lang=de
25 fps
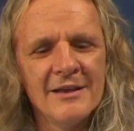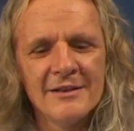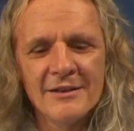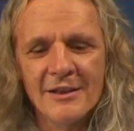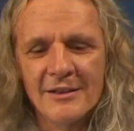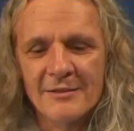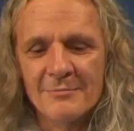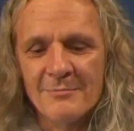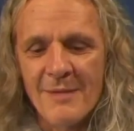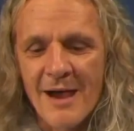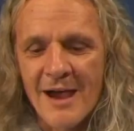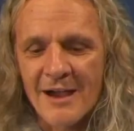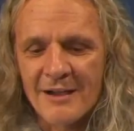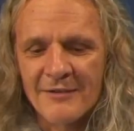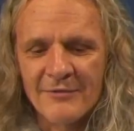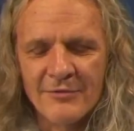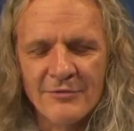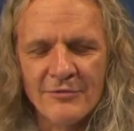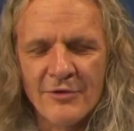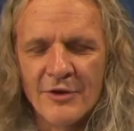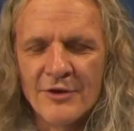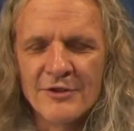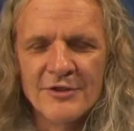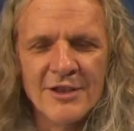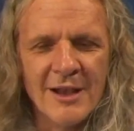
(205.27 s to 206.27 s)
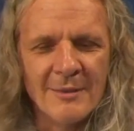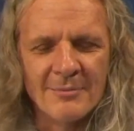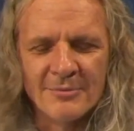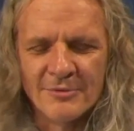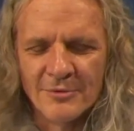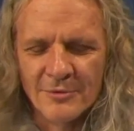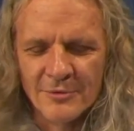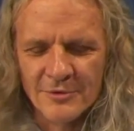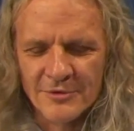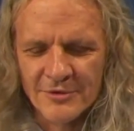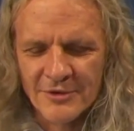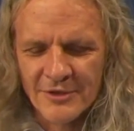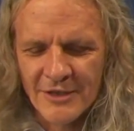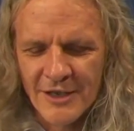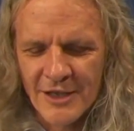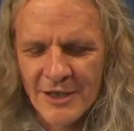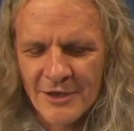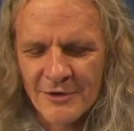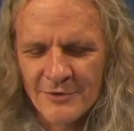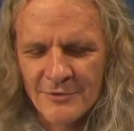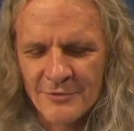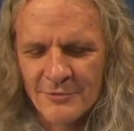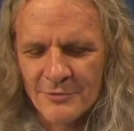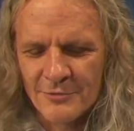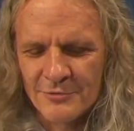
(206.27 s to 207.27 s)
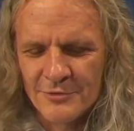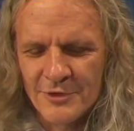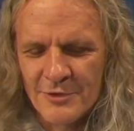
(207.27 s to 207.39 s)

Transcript: Das mag völlig absurd klingen ja.